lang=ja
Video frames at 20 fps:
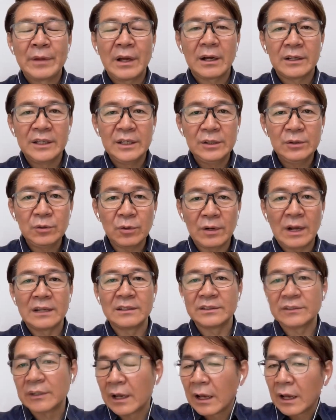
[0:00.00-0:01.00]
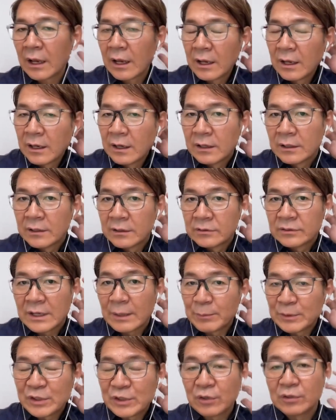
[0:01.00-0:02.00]
ら人なんですね
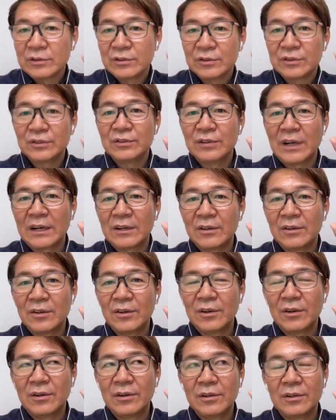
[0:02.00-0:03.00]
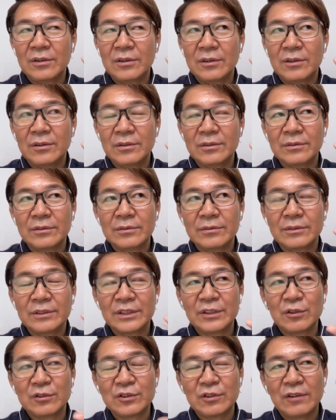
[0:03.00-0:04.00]
だからそういうあの
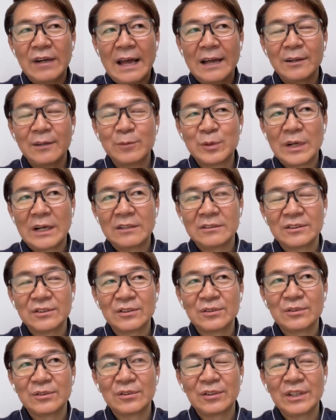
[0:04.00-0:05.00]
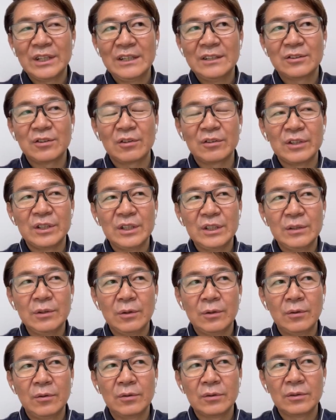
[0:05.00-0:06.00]
一つのライフプランを作る時にその
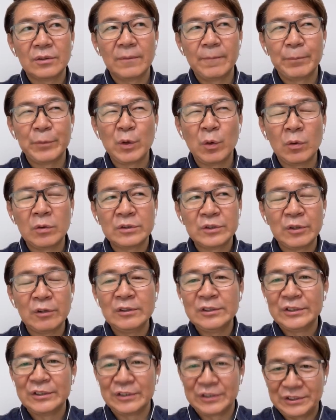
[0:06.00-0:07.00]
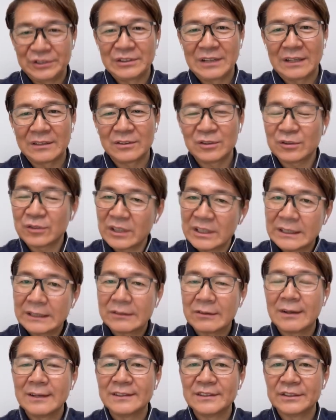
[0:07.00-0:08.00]
人をどうチョイスするかちょっと言い
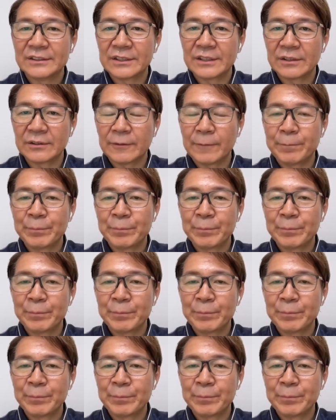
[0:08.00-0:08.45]
方悪いですけど